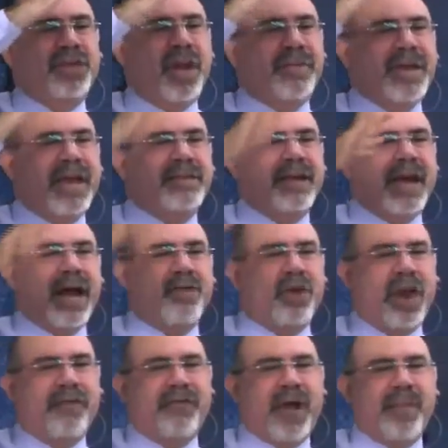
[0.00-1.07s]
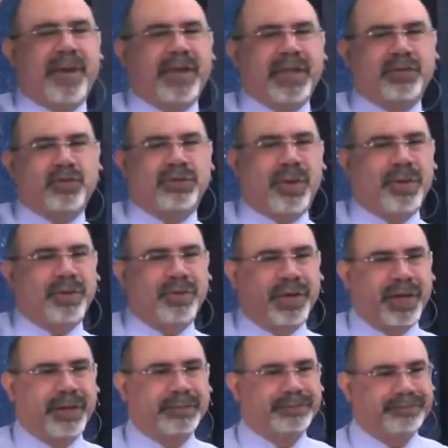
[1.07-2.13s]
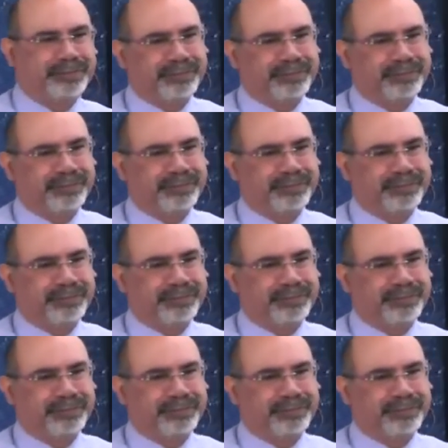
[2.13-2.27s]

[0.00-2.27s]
donde había llegado la fama de su sabiduría.